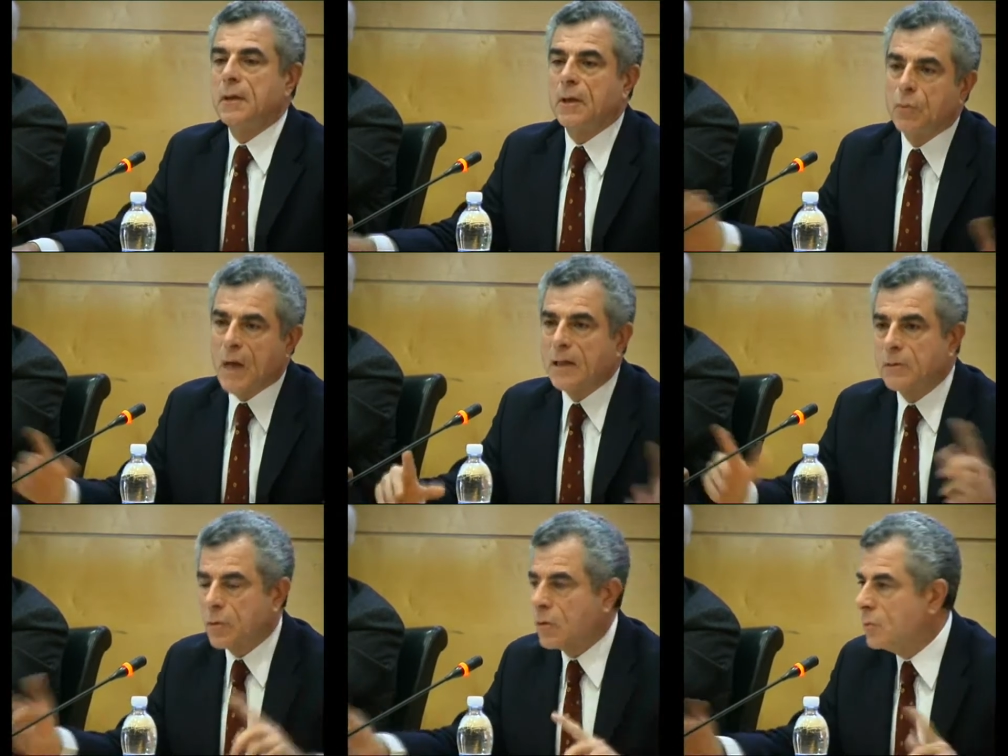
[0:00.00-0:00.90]
è un
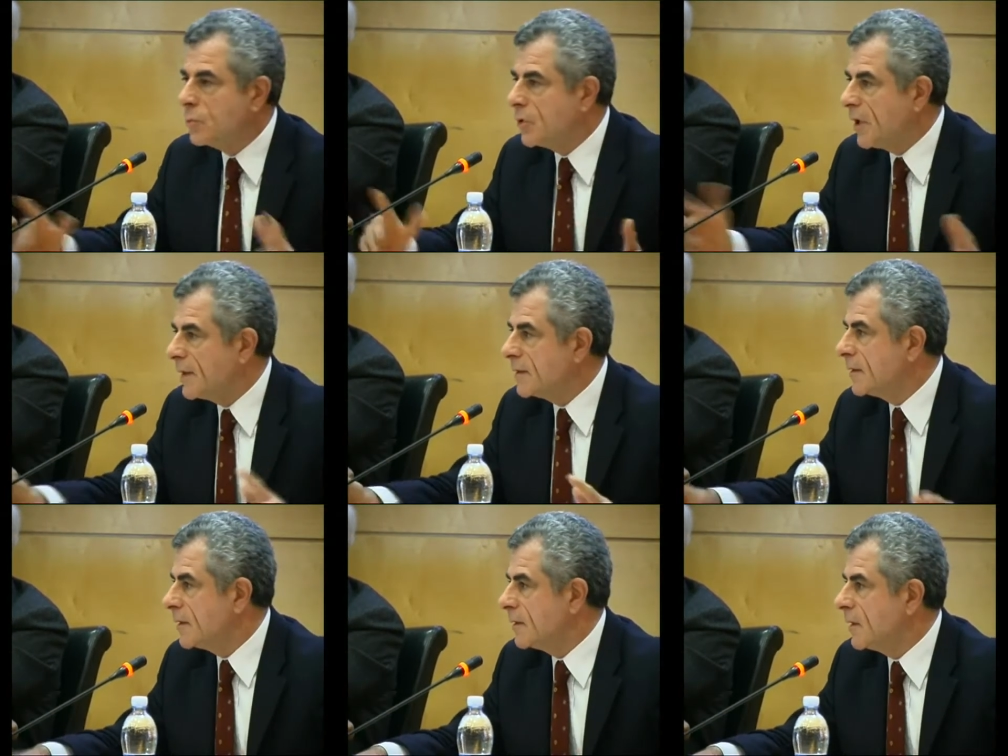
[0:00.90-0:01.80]
altro
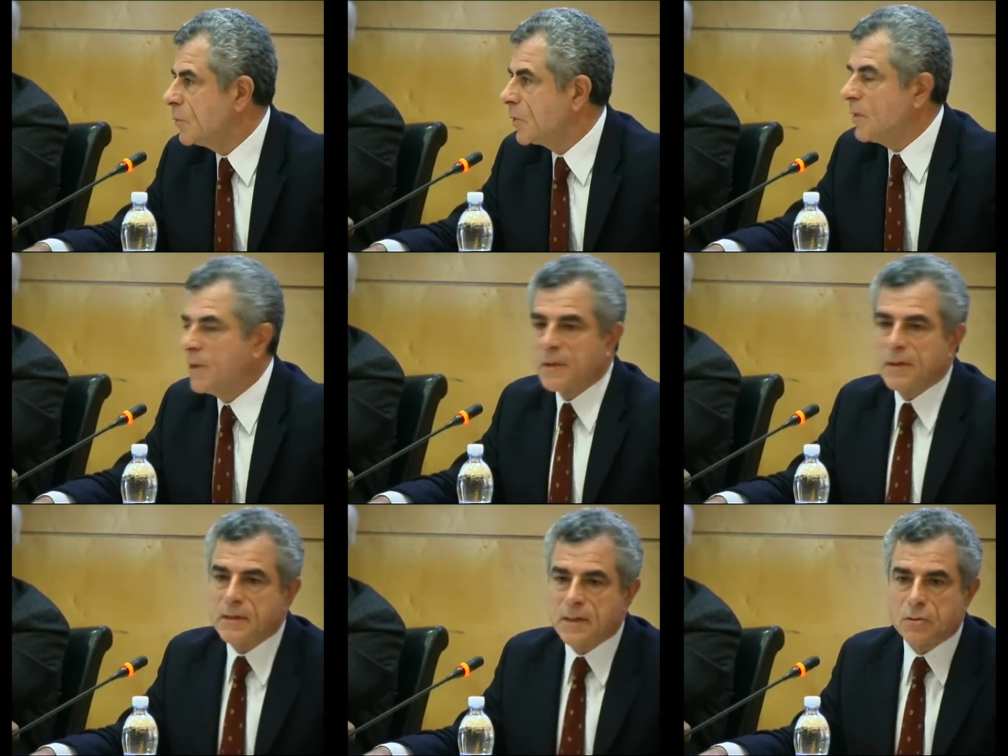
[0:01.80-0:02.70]
componente del problema
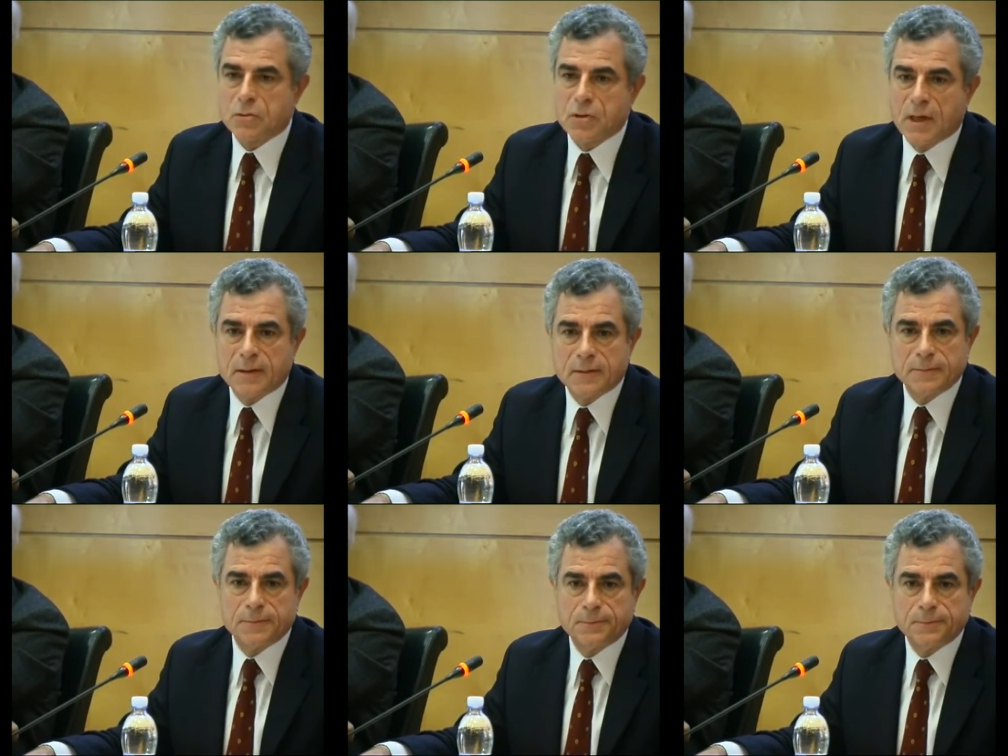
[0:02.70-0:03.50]
del disagio sociale.